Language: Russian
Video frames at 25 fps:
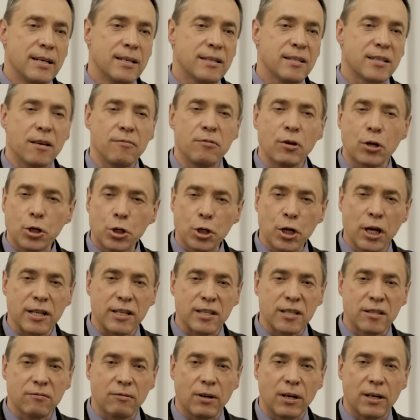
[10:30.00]

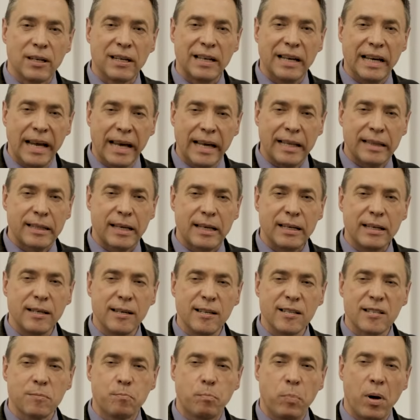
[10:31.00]
Совершенство – это
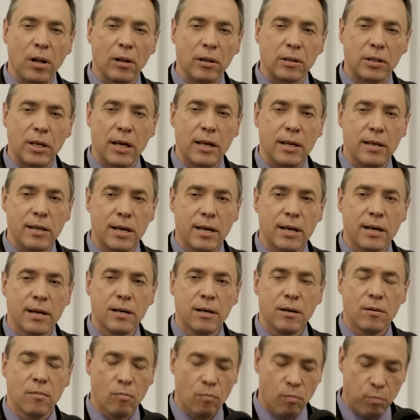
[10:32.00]

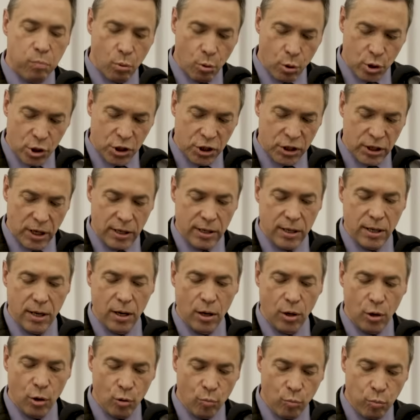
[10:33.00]
исполнение
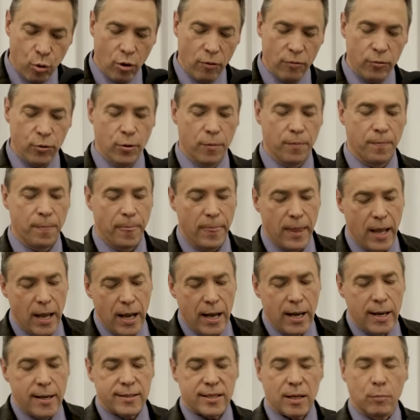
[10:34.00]
Божьей любовью.
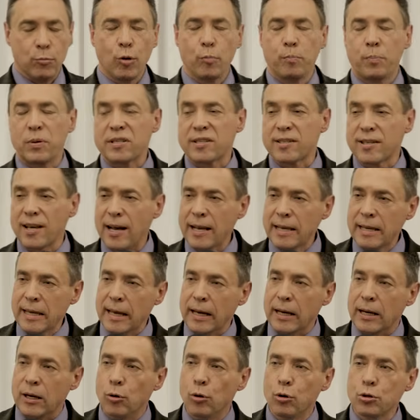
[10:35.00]
Само
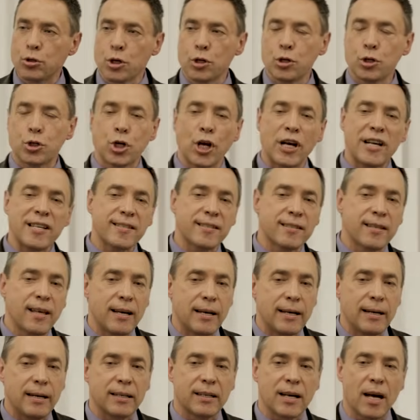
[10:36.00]
Писание очень
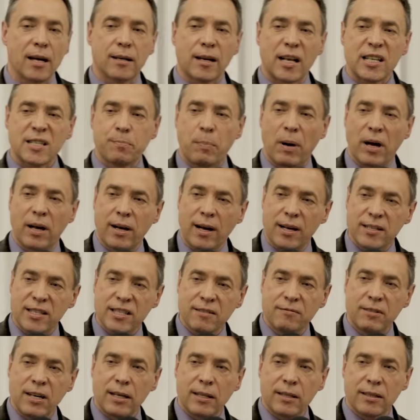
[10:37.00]
часто как раз
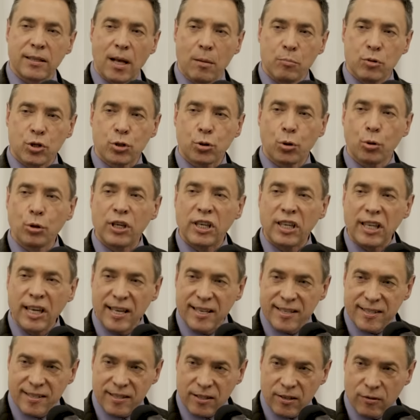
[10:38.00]
показывает нам, что
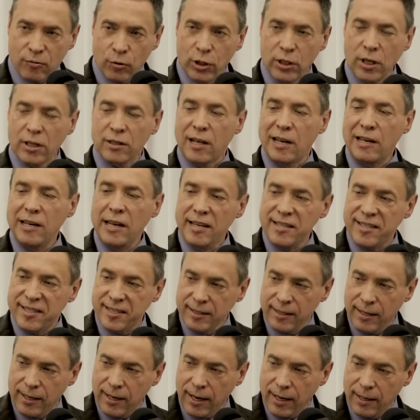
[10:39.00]
есть вот эта
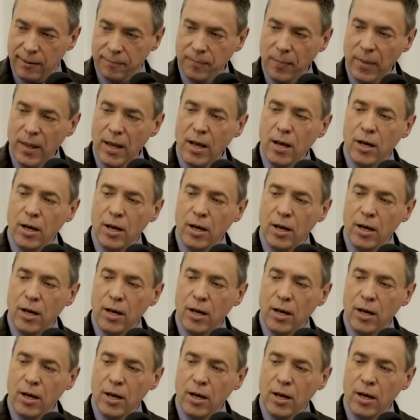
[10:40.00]
лесенка.